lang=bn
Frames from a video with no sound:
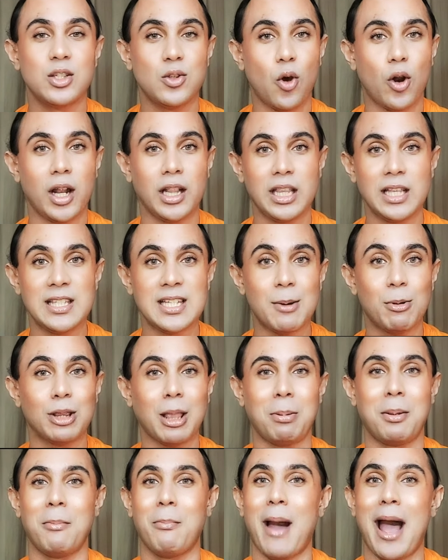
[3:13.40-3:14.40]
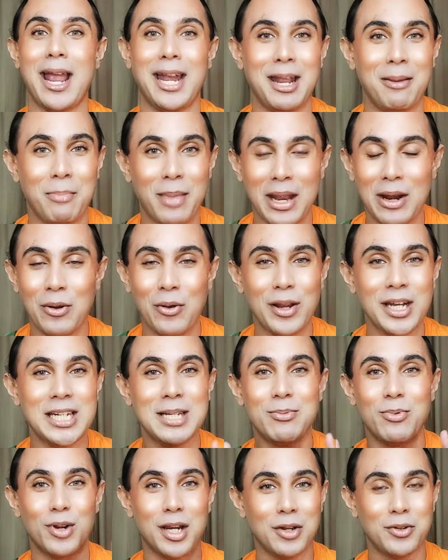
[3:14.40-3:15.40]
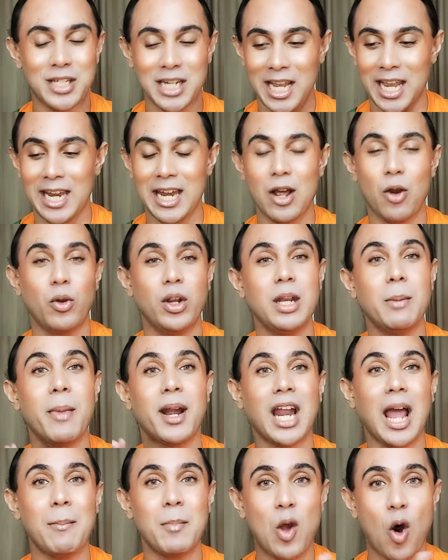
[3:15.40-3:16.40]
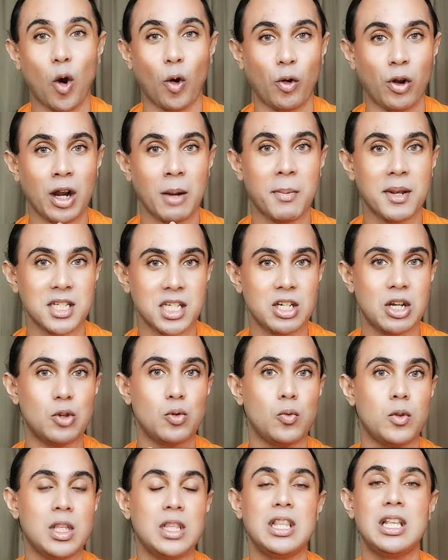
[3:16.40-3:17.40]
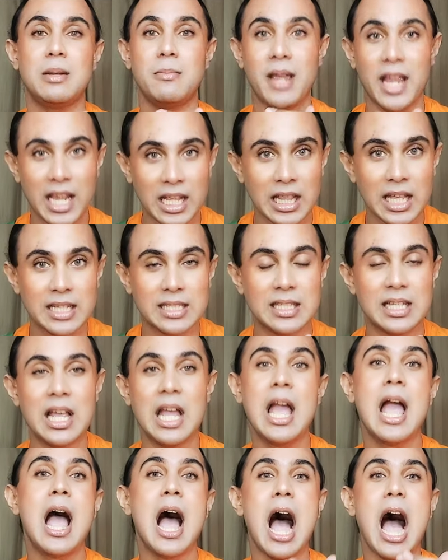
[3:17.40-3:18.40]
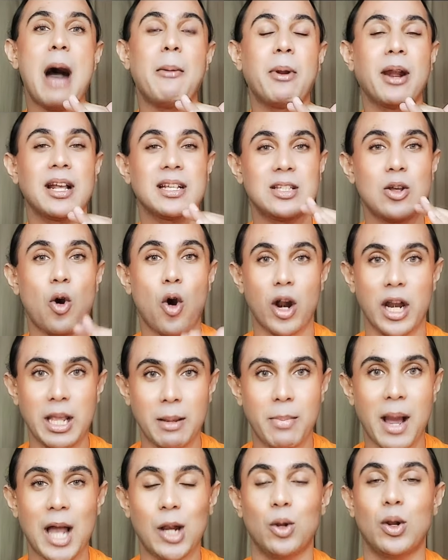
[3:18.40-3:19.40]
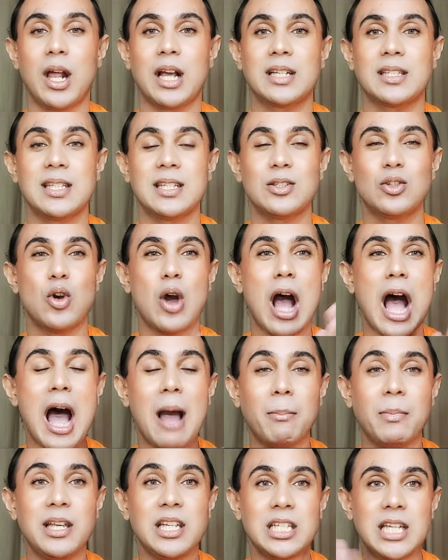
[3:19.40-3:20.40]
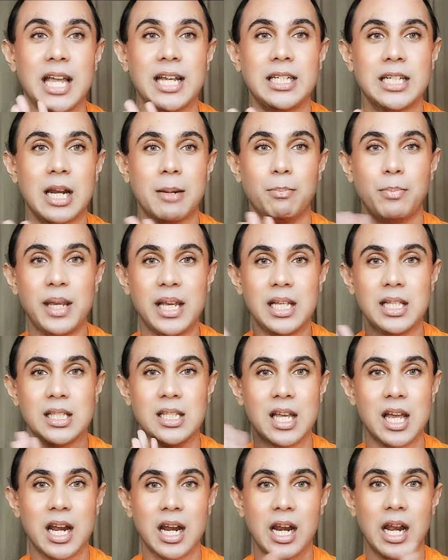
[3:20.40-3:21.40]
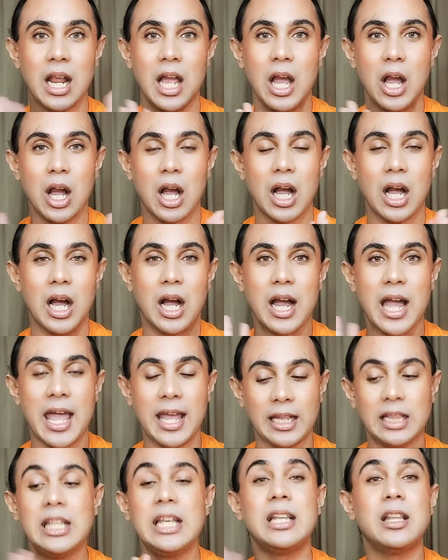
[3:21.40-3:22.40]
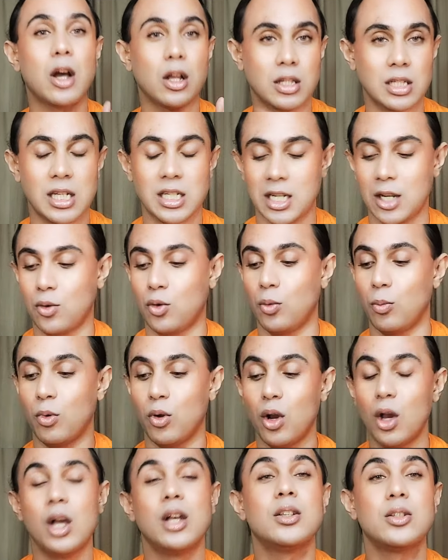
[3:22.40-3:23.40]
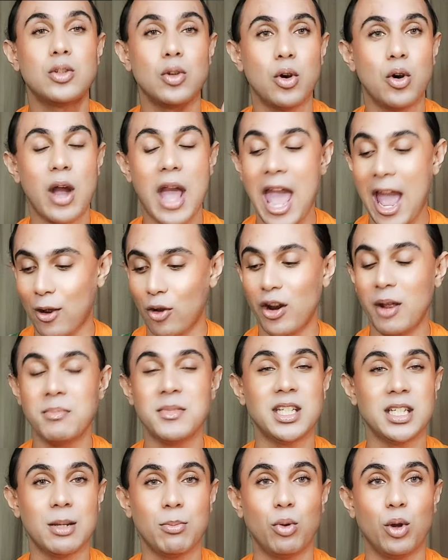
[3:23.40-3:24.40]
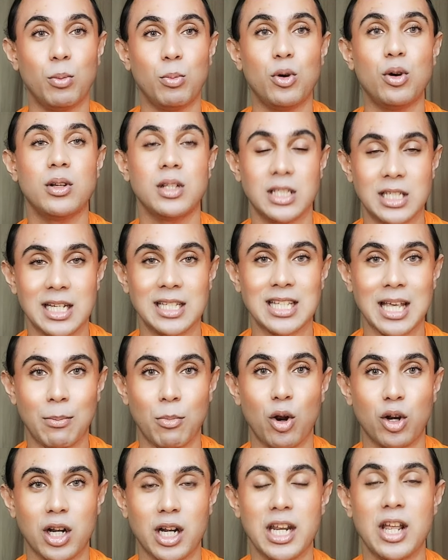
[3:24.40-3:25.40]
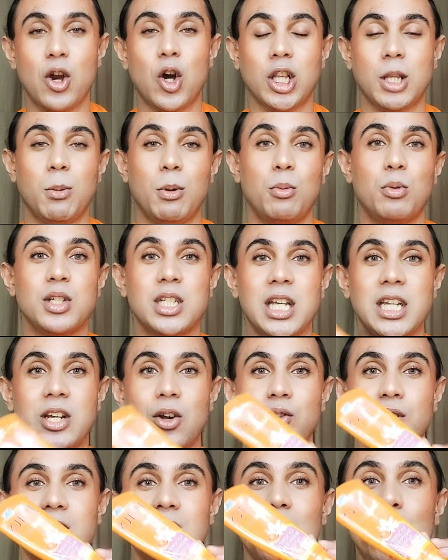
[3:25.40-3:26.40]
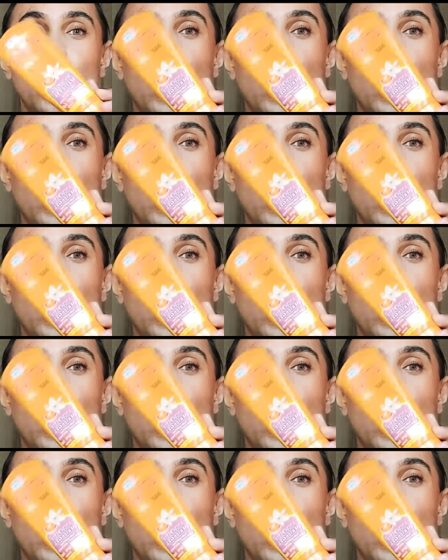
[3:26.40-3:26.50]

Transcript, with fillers: তো অনেকদিন যাবো আমি বাইরে বের হইনি বলে ওইটা কেনা হয়নি বাট আমি অনলাইনের পাশে এটা দুই তিন দিন মেখে দেখছি আমার কাছে অনেক ভালো লাগছে সো আমি সেইটার পিকচার দিয়ে দেওয়ার চেষ্টা করব সো এখন আমি যেটা বলবো যে সানব্লকটা নিয়ে কথা বলবো সেটা হচ্ছে যে